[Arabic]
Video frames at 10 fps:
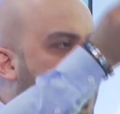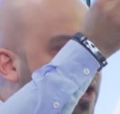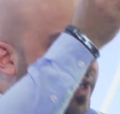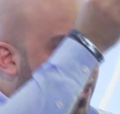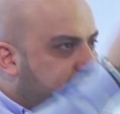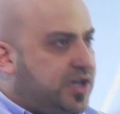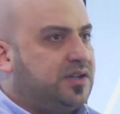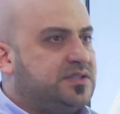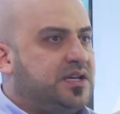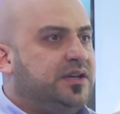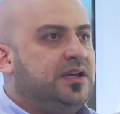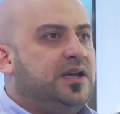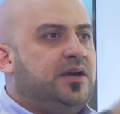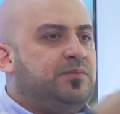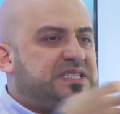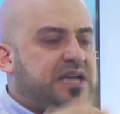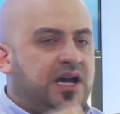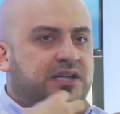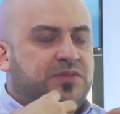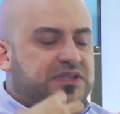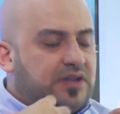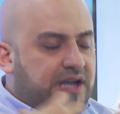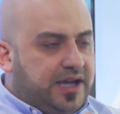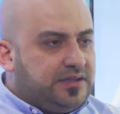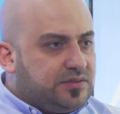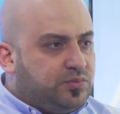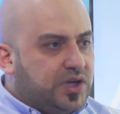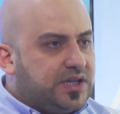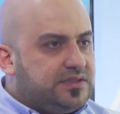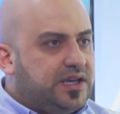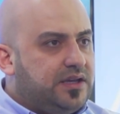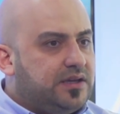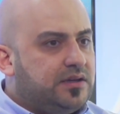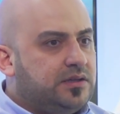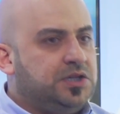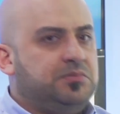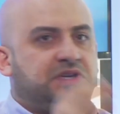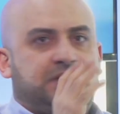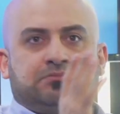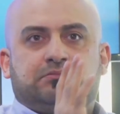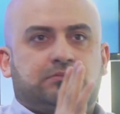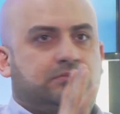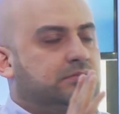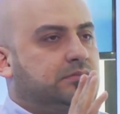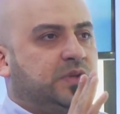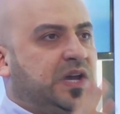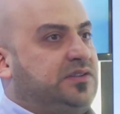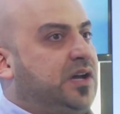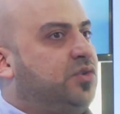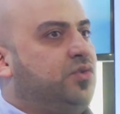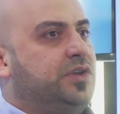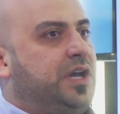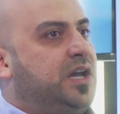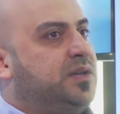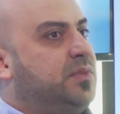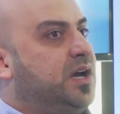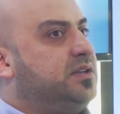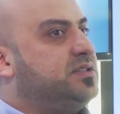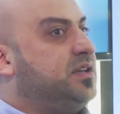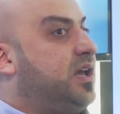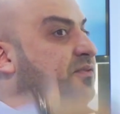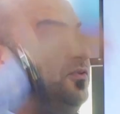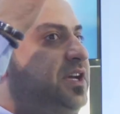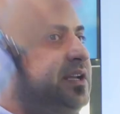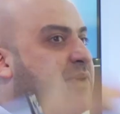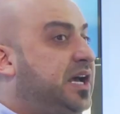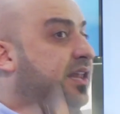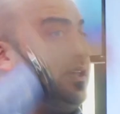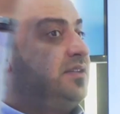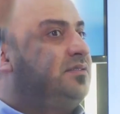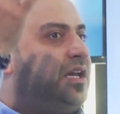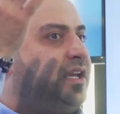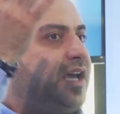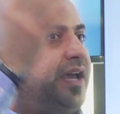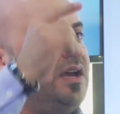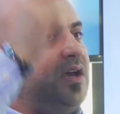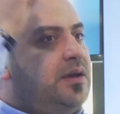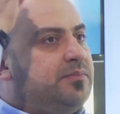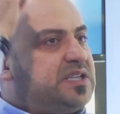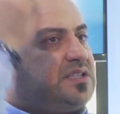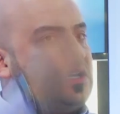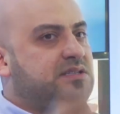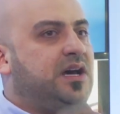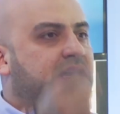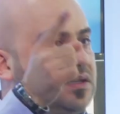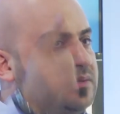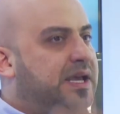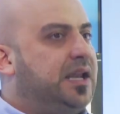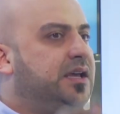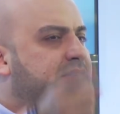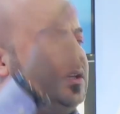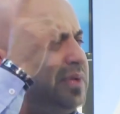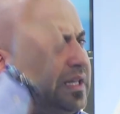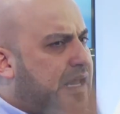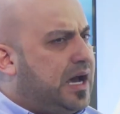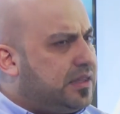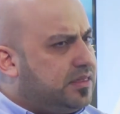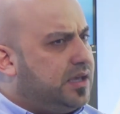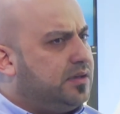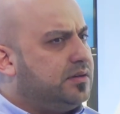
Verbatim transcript: أنا أشخصه بس أنا من طلعت بوقتها يمكن قد أكون أنا ما يصير أنفعل بهذه الطريقة بس خسارة بلدي بثلاثة